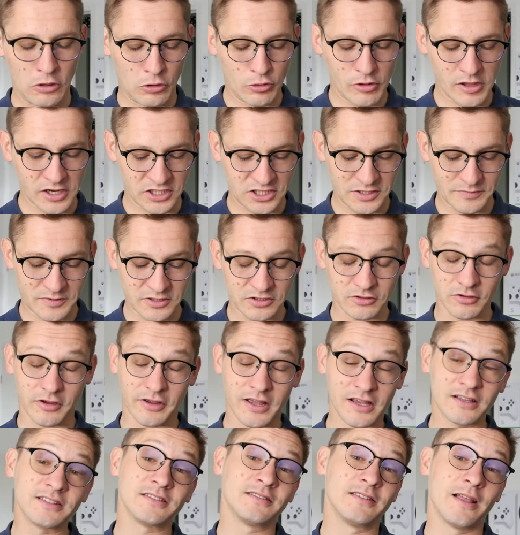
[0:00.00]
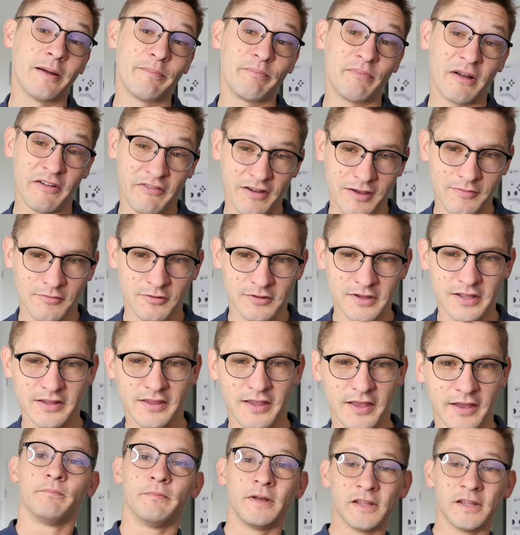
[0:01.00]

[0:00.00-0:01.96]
le RGB sur un casque n'a pas vraiment d'intérêt.